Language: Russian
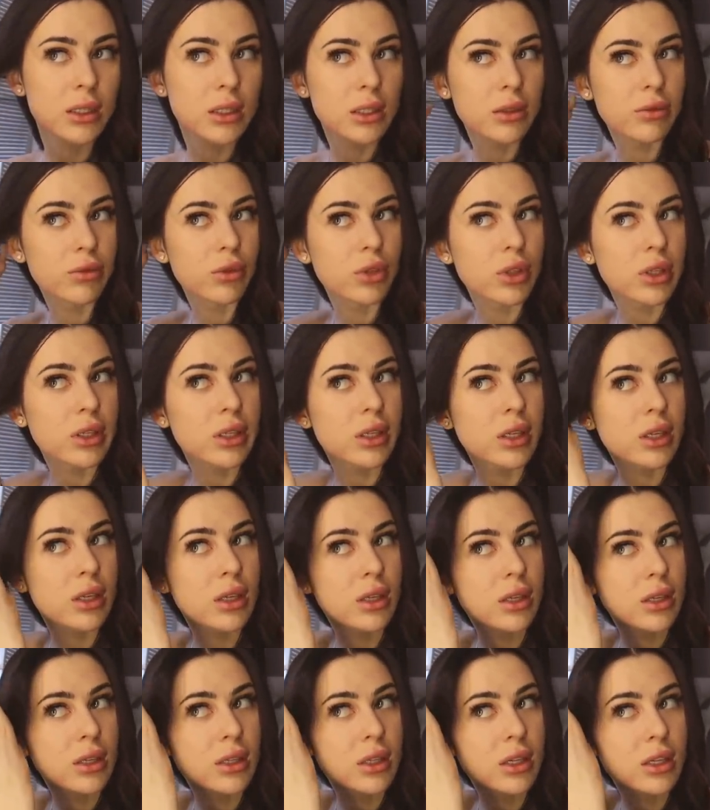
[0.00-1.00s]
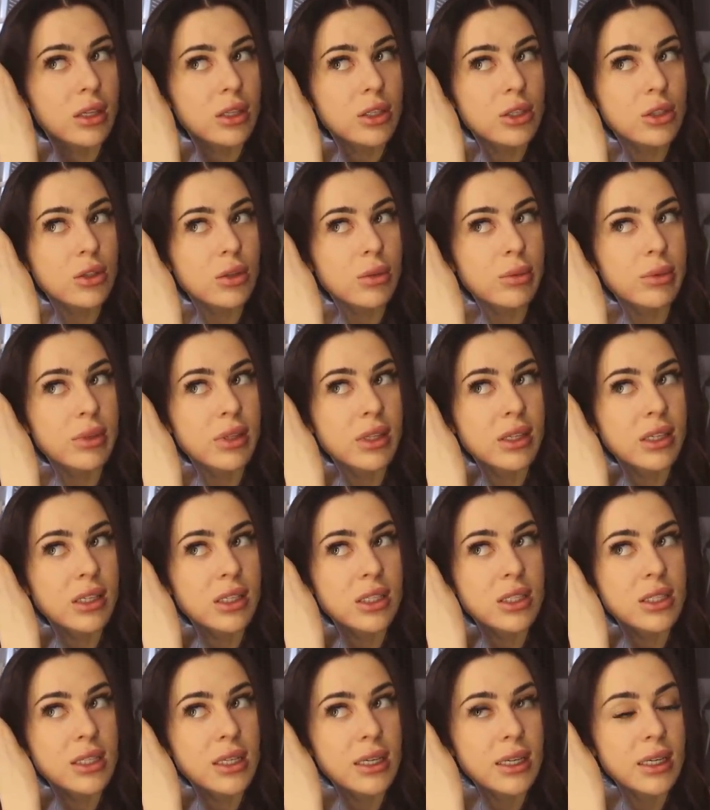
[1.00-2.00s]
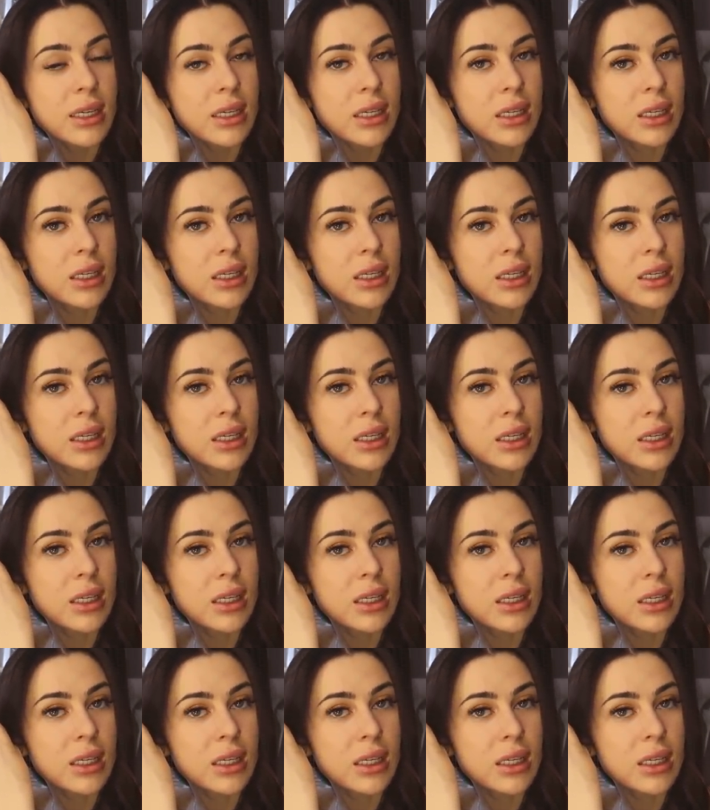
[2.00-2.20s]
сегодня не, должно быть дождя,